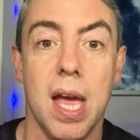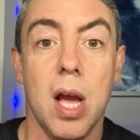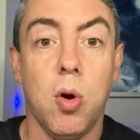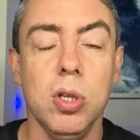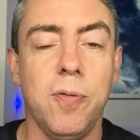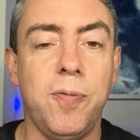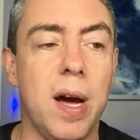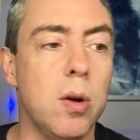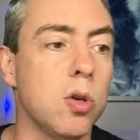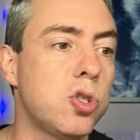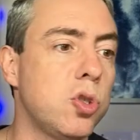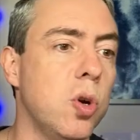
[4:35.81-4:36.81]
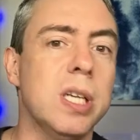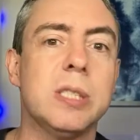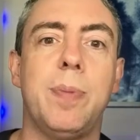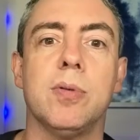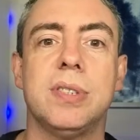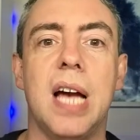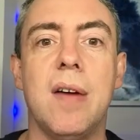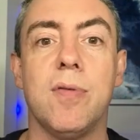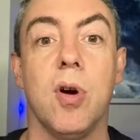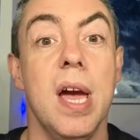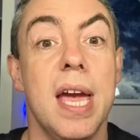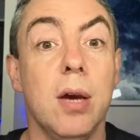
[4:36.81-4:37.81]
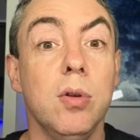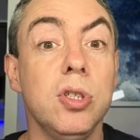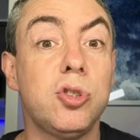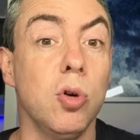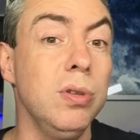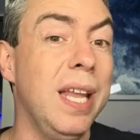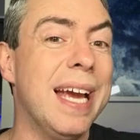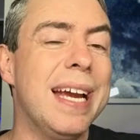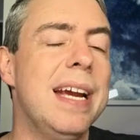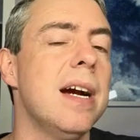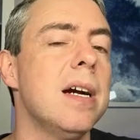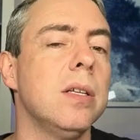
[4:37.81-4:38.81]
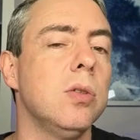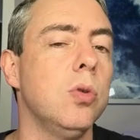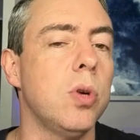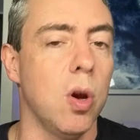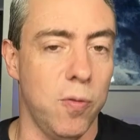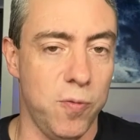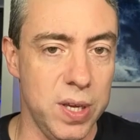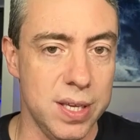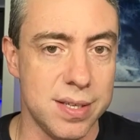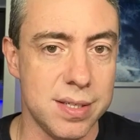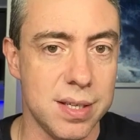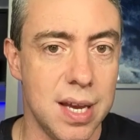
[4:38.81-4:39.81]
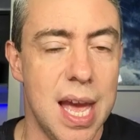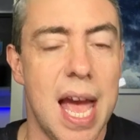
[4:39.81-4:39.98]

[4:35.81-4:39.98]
Quando eu falo eu sou responsável, eu não estou negando o que eu fiz.